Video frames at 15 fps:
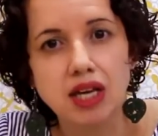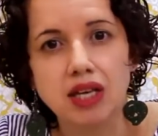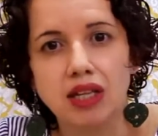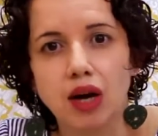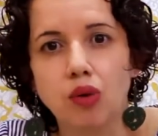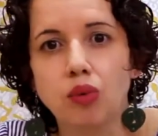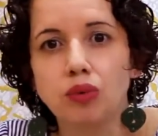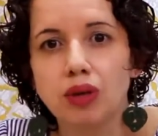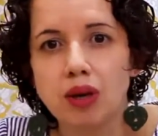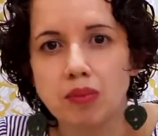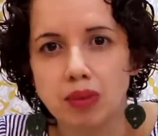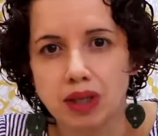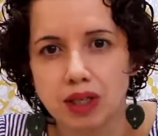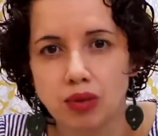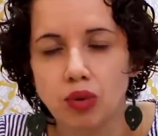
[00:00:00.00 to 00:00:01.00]
que está
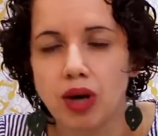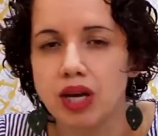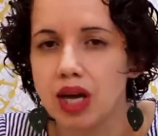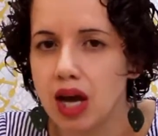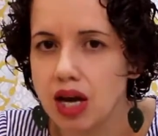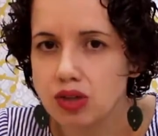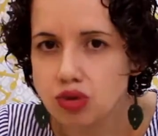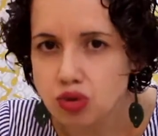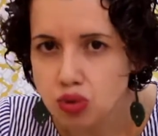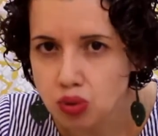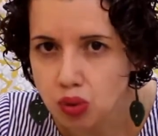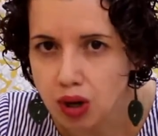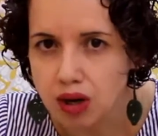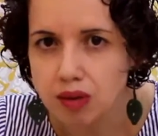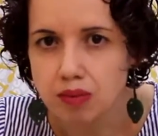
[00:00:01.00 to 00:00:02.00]
contemplando aí a
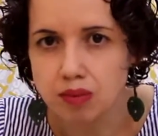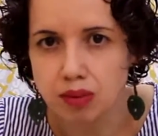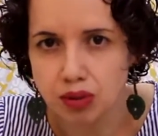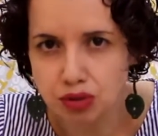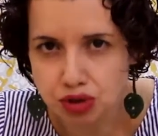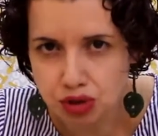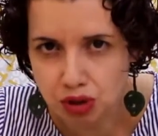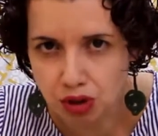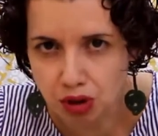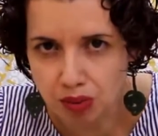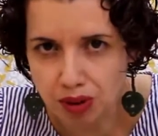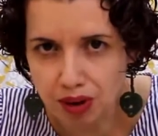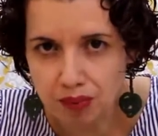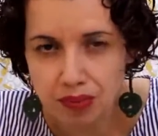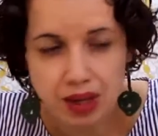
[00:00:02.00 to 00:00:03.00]
sua mão de
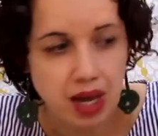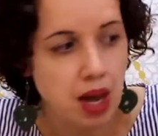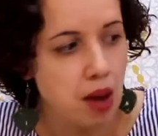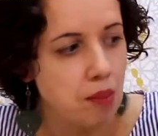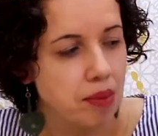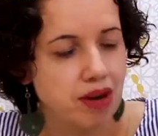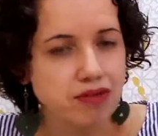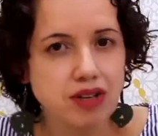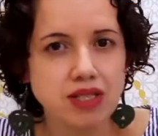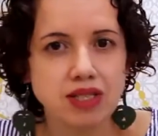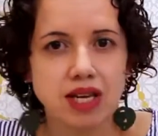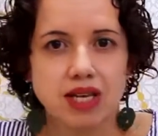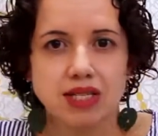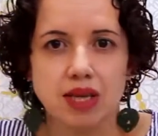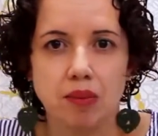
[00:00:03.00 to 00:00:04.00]
obra. Para fazer
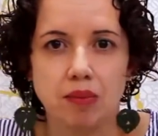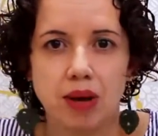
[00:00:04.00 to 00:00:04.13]
essa